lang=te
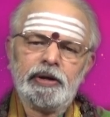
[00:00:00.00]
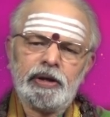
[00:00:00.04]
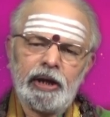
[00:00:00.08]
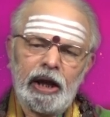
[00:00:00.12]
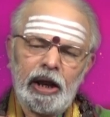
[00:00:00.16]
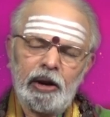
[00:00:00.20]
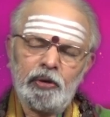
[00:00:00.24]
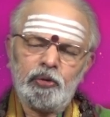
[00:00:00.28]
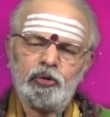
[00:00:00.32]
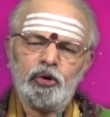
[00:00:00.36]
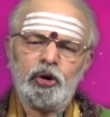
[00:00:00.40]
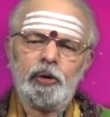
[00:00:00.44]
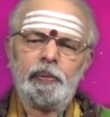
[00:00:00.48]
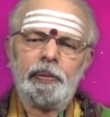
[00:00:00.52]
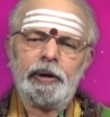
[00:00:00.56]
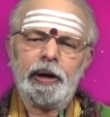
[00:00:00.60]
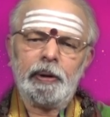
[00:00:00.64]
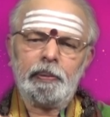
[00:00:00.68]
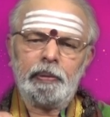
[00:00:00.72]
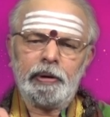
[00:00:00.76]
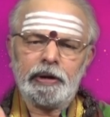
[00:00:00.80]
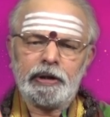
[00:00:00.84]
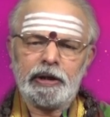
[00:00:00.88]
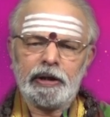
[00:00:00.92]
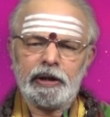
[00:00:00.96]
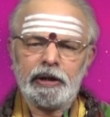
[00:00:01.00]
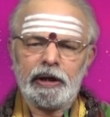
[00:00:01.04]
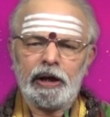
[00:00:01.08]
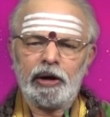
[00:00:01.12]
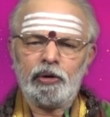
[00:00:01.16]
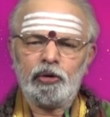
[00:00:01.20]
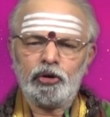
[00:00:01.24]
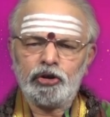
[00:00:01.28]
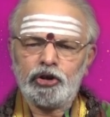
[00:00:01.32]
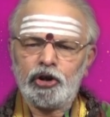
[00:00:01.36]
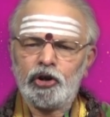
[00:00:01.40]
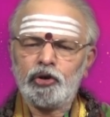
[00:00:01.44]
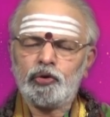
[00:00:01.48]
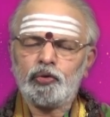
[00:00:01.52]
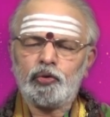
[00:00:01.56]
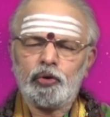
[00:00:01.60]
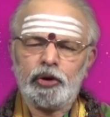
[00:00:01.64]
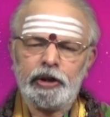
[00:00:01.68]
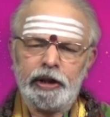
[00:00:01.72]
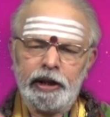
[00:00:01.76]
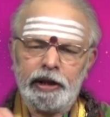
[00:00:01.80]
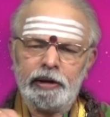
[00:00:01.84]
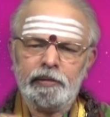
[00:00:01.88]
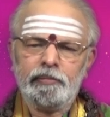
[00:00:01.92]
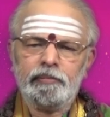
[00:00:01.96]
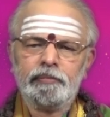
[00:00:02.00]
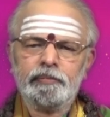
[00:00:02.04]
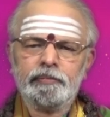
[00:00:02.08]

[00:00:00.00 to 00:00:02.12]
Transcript: సానుకూలపడే పరిస్థితిగా గోచరిస్తుంది